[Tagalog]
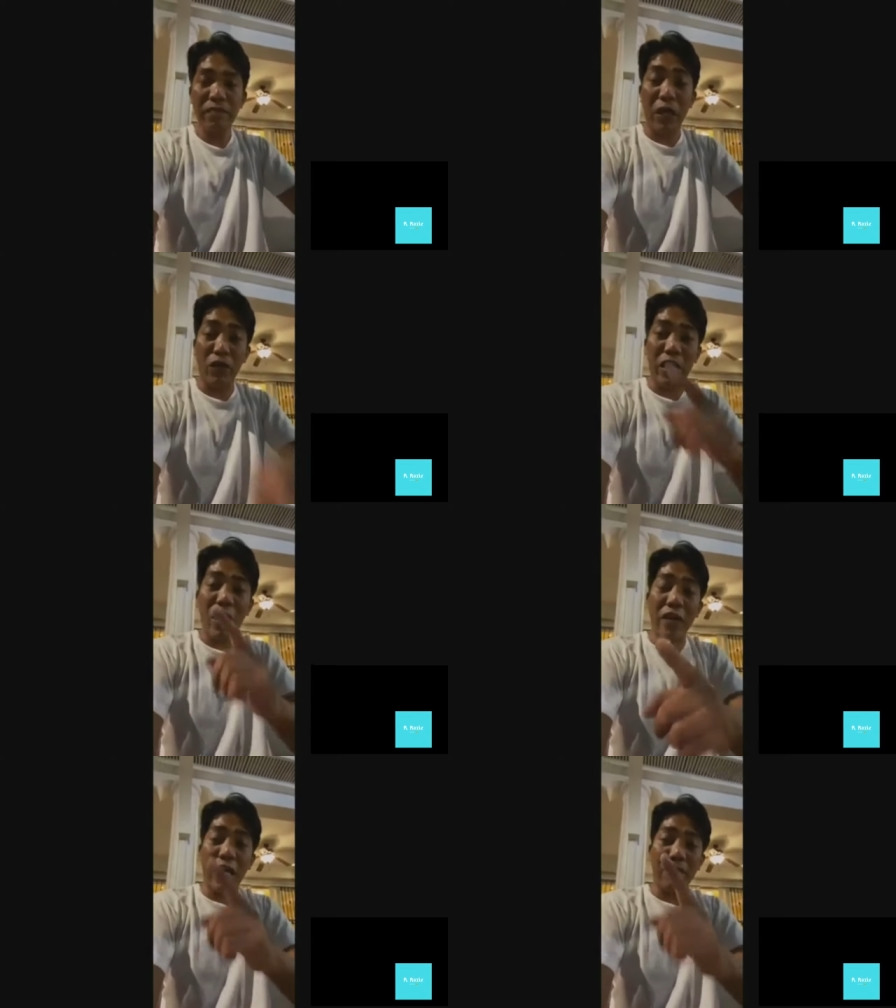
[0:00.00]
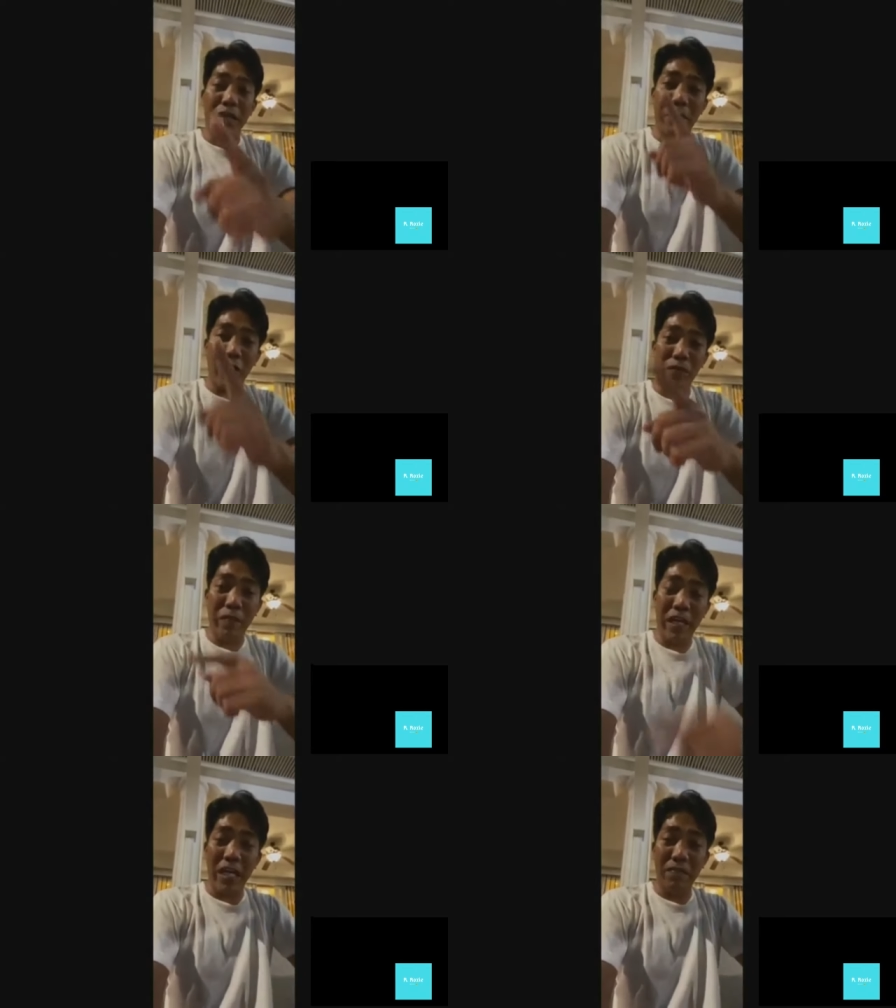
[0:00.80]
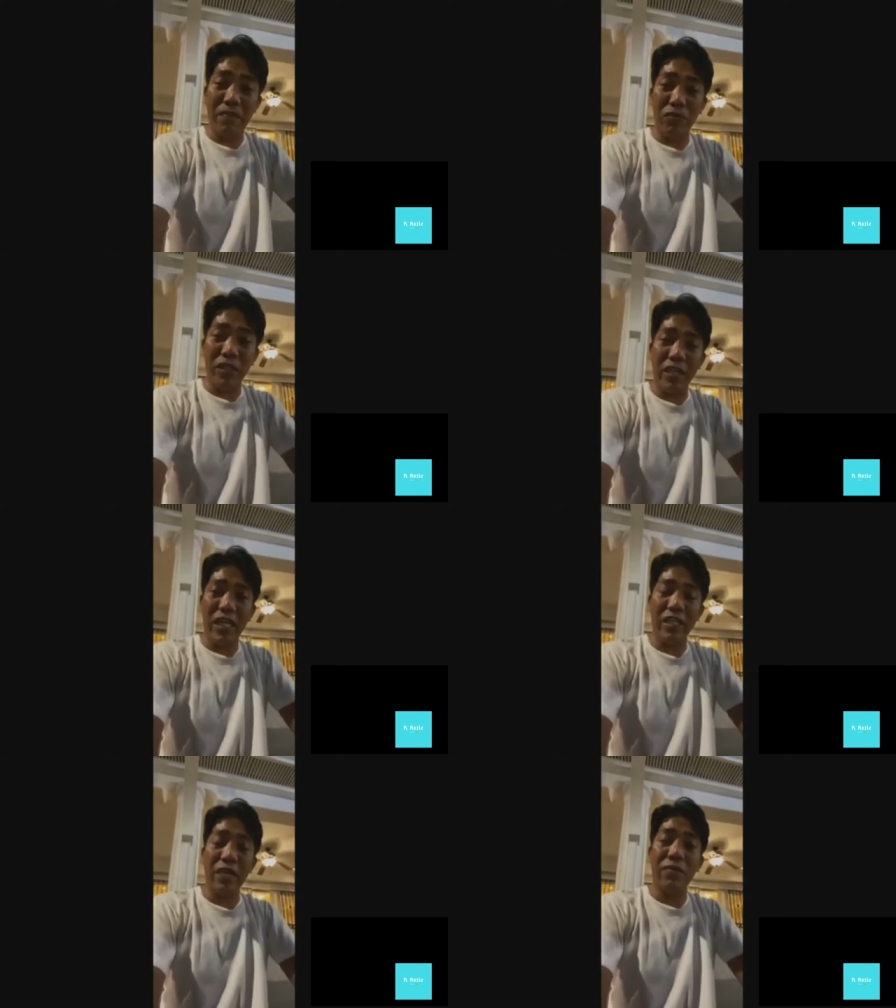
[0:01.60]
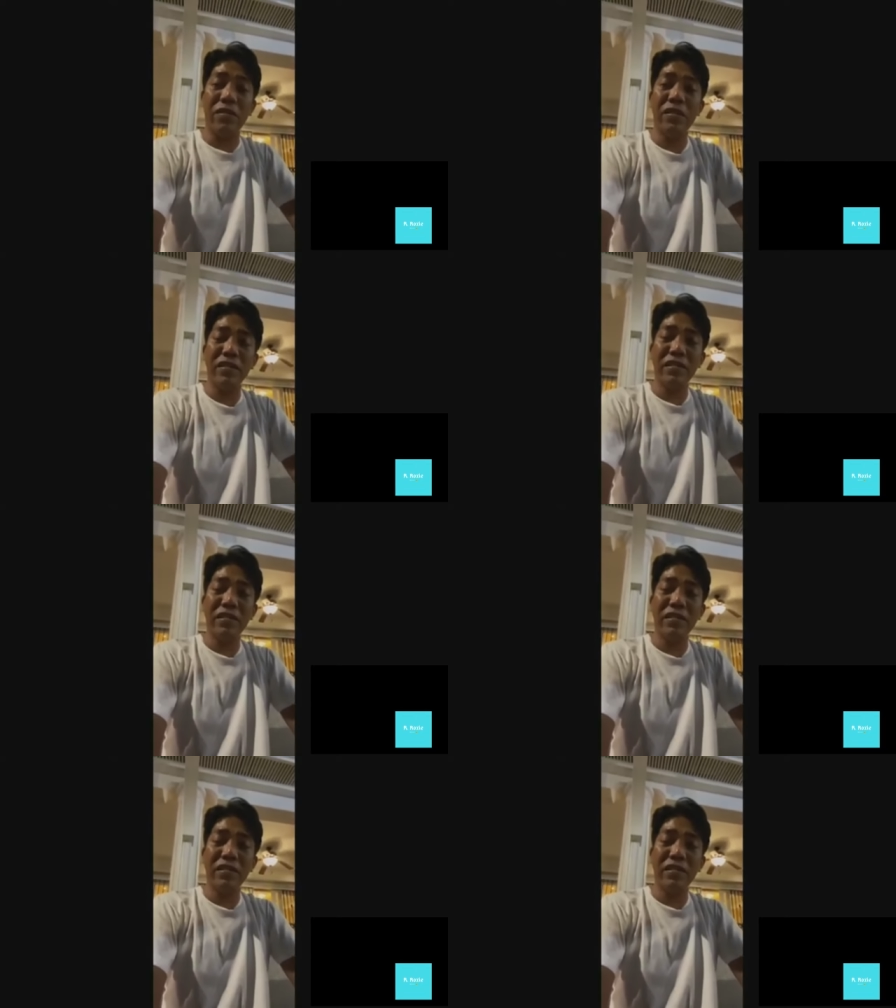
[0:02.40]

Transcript: Pero ikaw, naramdaman ko yung pagiging mabuting leader mo.